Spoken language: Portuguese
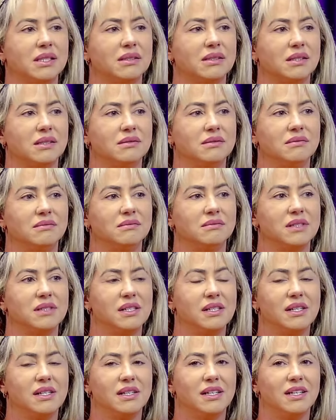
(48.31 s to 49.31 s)
Então...
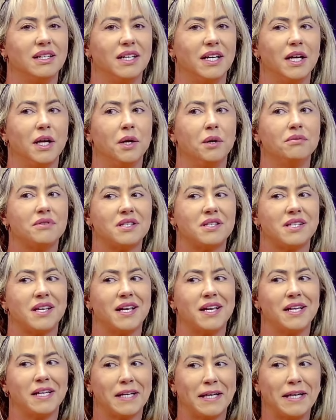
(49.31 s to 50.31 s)
Uhum. Eu
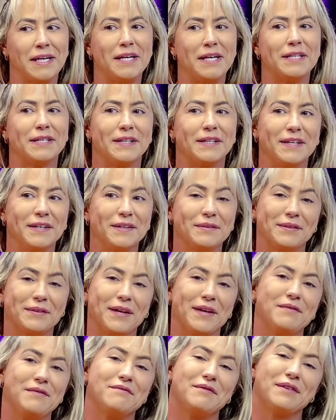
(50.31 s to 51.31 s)
sei que eu
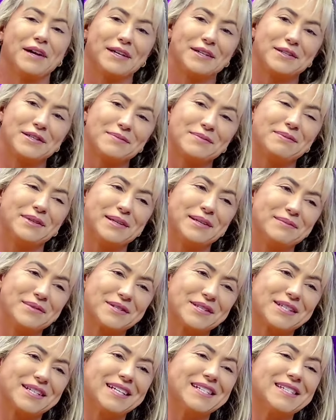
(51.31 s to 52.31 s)
tenho vários
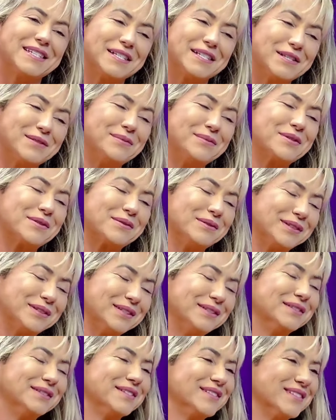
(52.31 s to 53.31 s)
primos que assinam meus
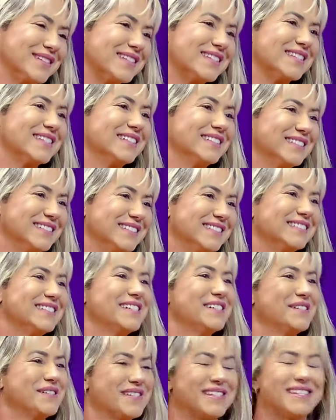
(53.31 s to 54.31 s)
conteúdos. É mesmo?
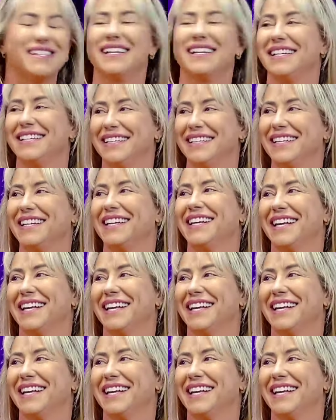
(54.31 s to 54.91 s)
Eu sei. Ah.